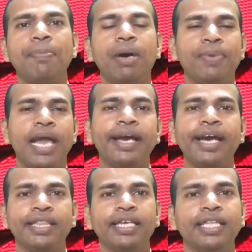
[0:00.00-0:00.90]
आप अप्लाई
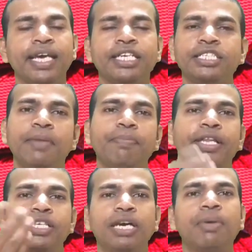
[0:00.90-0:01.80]
करते थे कि जब
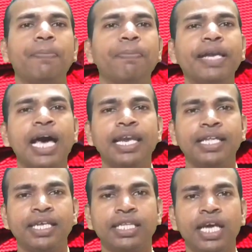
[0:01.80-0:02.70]
मर्जी जब आप बना
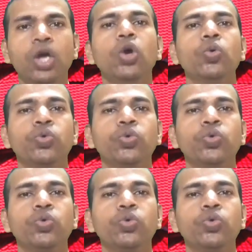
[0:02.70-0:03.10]
लेते थे